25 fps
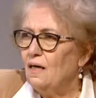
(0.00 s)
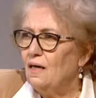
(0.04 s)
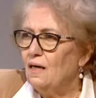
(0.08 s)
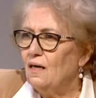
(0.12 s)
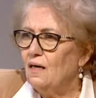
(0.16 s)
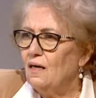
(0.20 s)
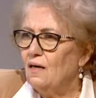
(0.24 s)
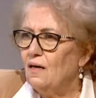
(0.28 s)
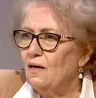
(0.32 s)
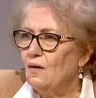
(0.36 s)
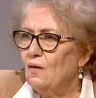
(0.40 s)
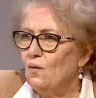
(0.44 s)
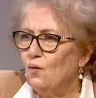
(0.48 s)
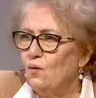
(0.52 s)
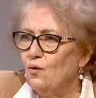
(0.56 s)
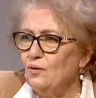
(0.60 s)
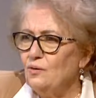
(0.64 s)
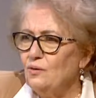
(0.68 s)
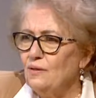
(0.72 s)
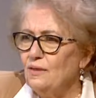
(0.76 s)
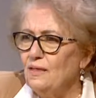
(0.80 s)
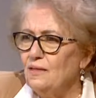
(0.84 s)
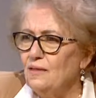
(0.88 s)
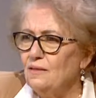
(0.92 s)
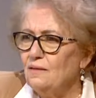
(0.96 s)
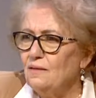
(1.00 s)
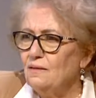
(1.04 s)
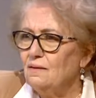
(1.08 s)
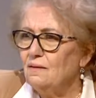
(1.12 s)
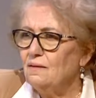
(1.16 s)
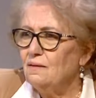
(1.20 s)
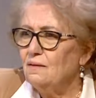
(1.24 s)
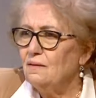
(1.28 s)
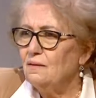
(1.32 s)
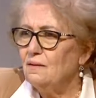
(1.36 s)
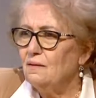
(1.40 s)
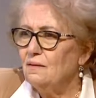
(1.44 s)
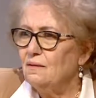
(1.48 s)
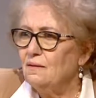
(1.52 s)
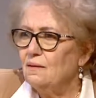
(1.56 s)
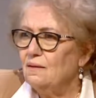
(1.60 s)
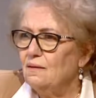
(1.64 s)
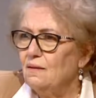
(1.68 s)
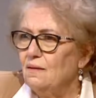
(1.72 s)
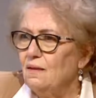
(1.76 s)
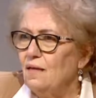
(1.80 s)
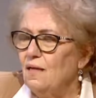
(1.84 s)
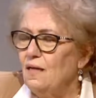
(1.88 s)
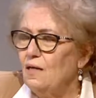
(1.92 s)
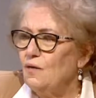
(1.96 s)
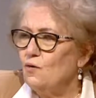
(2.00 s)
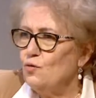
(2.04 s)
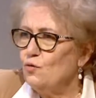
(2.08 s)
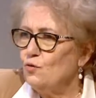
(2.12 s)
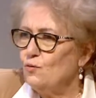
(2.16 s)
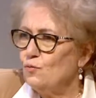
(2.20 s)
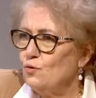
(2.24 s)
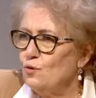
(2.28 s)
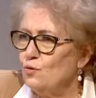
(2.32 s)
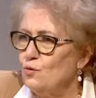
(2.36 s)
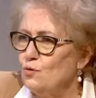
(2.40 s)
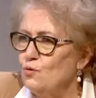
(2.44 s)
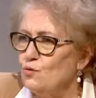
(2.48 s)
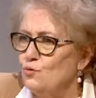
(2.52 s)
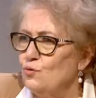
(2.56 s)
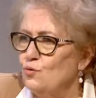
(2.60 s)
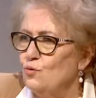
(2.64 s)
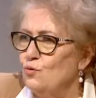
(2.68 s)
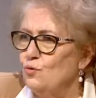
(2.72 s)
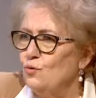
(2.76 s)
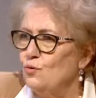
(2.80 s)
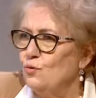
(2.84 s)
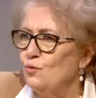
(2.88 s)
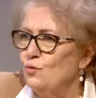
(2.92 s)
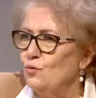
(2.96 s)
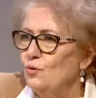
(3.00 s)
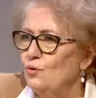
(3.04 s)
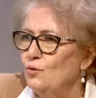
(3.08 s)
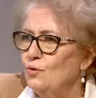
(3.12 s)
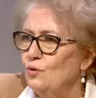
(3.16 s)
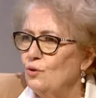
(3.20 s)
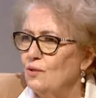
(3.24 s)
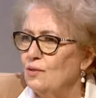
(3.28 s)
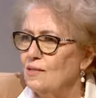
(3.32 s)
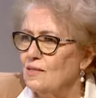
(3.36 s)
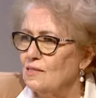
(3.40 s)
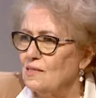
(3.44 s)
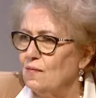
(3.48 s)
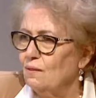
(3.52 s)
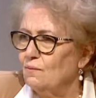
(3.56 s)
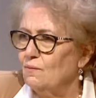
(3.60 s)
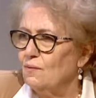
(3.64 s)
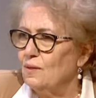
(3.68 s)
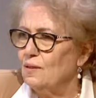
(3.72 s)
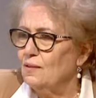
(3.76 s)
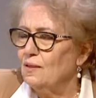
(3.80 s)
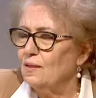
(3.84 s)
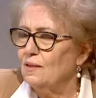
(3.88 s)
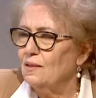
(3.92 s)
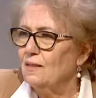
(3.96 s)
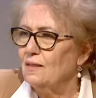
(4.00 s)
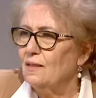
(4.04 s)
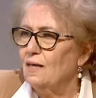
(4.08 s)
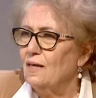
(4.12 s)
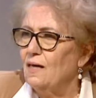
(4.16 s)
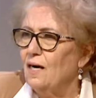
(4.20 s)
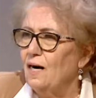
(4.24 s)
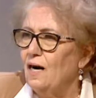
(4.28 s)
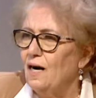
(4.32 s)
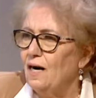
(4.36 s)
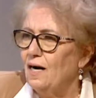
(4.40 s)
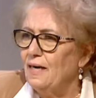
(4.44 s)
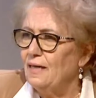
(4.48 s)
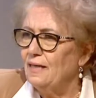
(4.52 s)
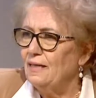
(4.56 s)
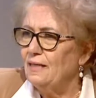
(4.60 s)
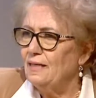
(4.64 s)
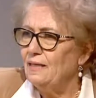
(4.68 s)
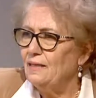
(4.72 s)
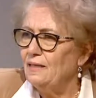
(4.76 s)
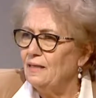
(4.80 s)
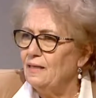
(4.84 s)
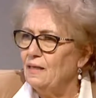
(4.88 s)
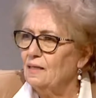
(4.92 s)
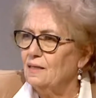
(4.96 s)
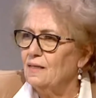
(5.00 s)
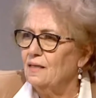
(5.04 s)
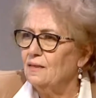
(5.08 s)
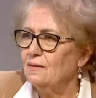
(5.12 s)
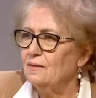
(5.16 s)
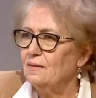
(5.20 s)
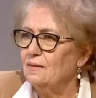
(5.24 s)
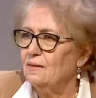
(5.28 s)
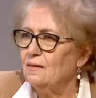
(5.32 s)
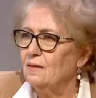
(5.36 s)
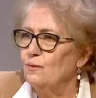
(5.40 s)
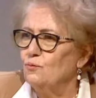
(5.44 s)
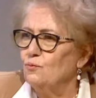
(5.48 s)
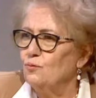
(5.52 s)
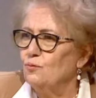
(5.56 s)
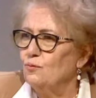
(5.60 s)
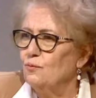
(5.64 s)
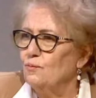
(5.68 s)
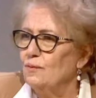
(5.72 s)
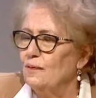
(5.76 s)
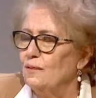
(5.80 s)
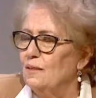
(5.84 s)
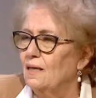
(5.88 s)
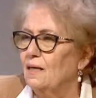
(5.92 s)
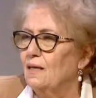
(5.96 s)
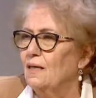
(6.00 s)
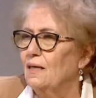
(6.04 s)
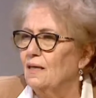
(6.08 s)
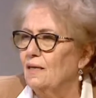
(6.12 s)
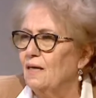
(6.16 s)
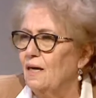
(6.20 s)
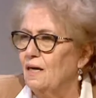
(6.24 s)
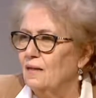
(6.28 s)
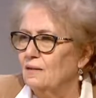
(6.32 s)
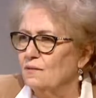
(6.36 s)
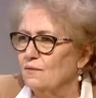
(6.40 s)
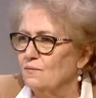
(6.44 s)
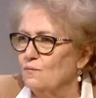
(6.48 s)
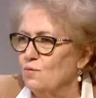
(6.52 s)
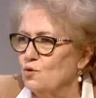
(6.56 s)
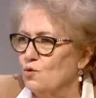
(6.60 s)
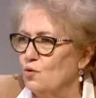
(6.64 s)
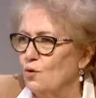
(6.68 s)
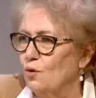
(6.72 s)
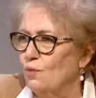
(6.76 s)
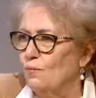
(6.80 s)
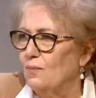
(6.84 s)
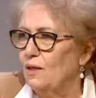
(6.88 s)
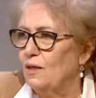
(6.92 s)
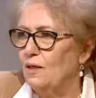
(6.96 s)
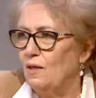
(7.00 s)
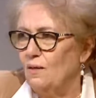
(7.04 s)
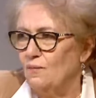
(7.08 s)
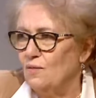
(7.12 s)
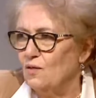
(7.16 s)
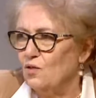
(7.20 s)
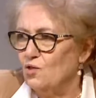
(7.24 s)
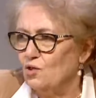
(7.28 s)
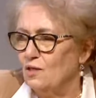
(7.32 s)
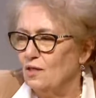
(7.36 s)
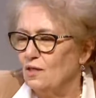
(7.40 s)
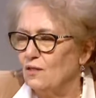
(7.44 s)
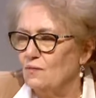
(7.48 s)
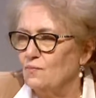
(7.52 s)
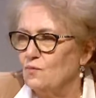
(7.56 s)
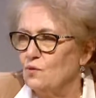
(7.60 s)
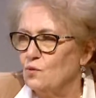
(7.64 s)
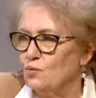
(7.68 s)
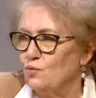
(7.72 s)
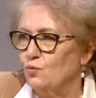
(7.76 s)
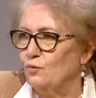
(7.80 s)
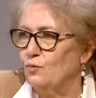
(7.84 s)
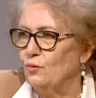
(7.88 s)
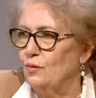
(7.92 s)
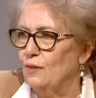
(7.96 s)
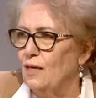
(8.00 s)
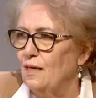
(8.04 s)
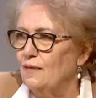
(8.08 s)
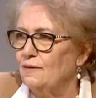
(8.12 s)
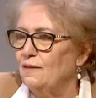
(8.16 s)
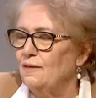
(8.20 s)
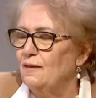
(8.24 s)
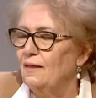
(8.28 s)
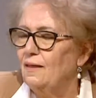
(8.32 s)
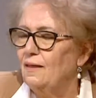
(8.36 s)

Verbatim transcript: Ee, onların e, ekonomik özgürlüğünü kazanmalarına, aileye katkıda bulunmalarına yardımcı olmak amaçlarımız bunlar.